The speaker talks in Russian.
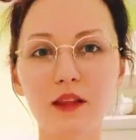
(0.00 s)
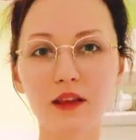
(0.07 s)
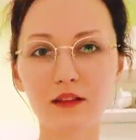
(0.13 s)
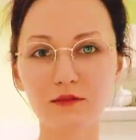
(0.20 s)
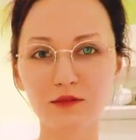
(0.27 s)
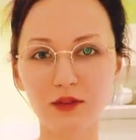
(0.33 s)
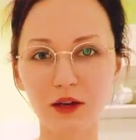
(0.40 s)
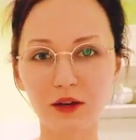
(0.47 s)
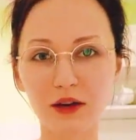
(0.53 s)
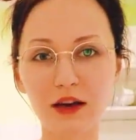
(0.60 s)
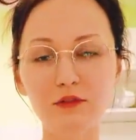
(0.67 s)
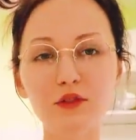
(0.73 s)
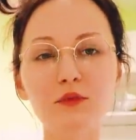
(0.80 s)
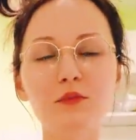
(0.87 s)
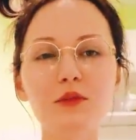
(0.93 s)
Вот такая
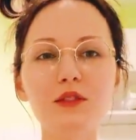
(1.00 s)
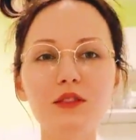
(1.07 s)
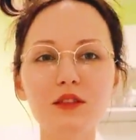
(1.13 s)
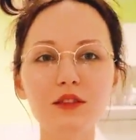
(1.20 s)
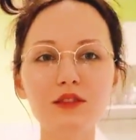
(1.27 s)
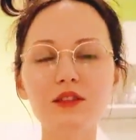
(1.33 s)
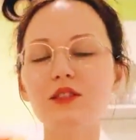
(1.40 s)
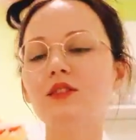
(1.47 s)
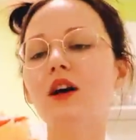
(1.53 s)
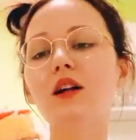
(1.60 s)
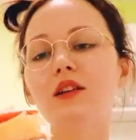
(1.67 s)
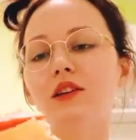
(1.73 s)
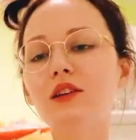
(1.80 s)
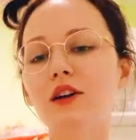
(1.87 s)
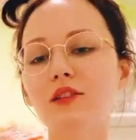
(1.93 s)
вот пицца. Не стала
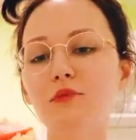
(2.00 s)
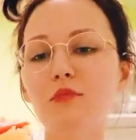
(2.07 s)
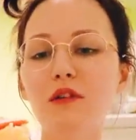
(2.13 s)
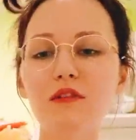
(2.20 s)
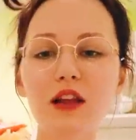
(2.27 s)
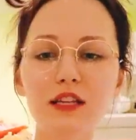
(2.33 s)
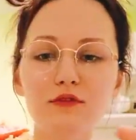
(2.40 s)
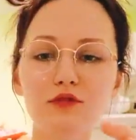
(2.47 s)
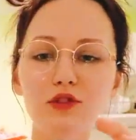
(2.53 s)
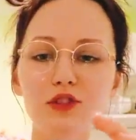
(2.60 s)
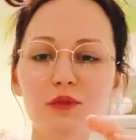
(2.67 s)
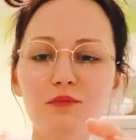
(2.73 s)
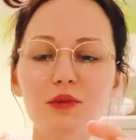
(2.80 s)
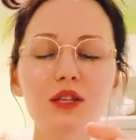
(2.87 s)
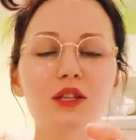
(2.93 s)
я добавлять вот те
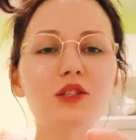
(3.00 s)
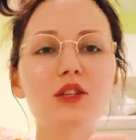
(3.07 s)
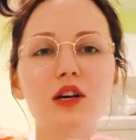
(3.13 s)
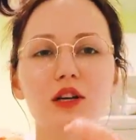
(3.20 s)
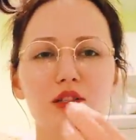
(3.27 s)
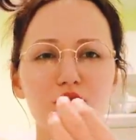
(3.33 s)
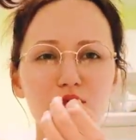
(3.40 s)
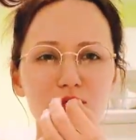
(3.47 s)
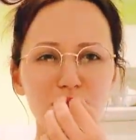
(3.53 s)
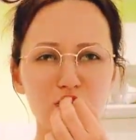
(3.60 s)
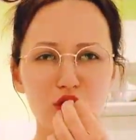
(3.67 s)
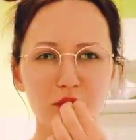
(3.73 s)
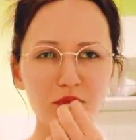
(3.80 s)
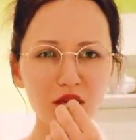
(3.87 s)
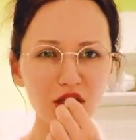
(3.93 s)
перцы. Я хотела
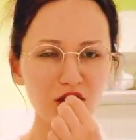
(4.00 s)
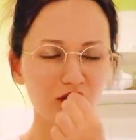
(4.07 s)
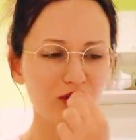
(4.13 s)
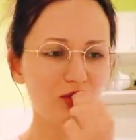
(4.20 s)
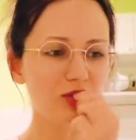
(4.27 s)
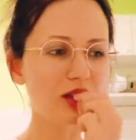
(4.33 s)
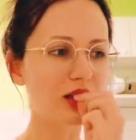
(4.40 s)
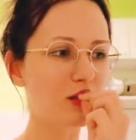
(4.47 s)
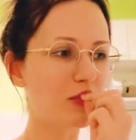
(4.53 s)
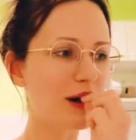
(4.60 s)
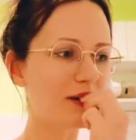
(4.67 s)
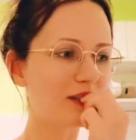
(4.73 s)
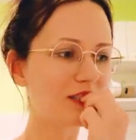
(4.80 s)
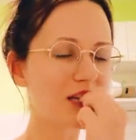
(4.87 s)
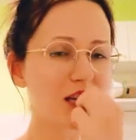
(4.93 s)
немножко перцев сюда
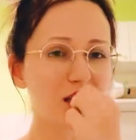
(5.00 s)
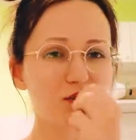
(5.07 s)
добавить